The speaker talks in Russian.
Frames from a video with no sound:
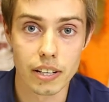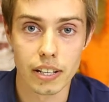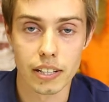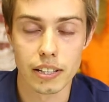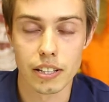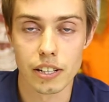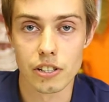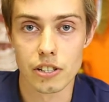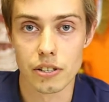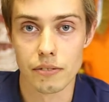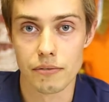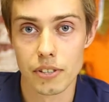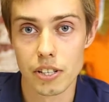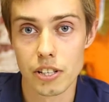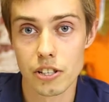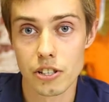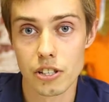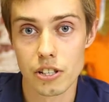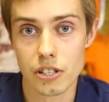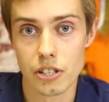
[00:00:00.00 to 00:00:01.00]
а также
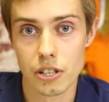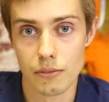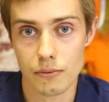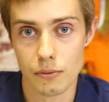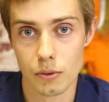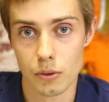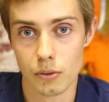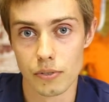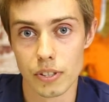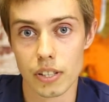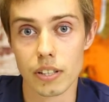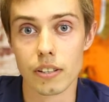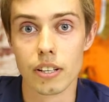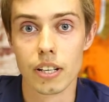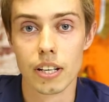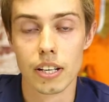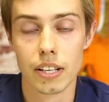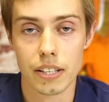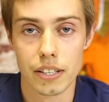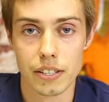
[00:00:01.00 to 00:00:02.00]
финишной шлифовки
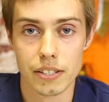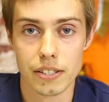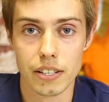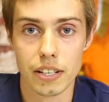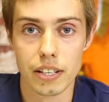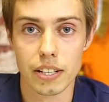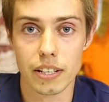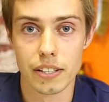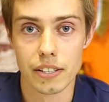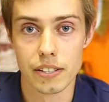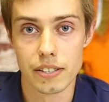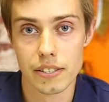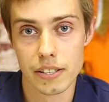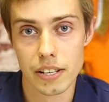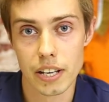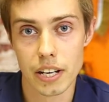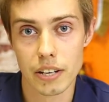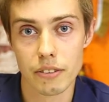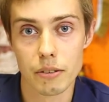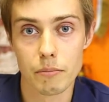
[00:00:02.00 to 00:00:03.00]
изделий из
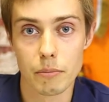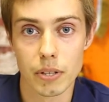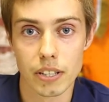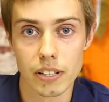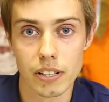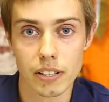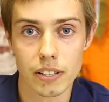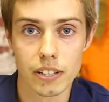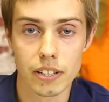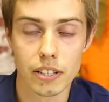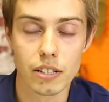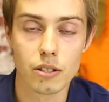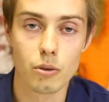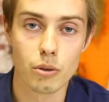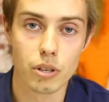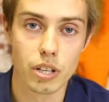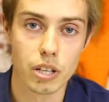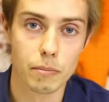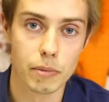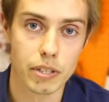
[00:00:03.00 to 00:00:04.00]
дерева, металла и
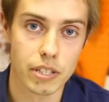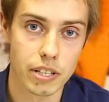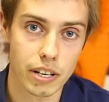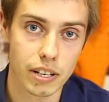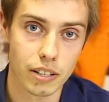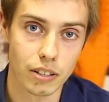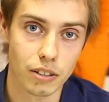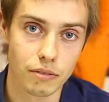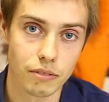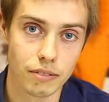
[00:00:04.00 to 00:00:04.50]
других материалов.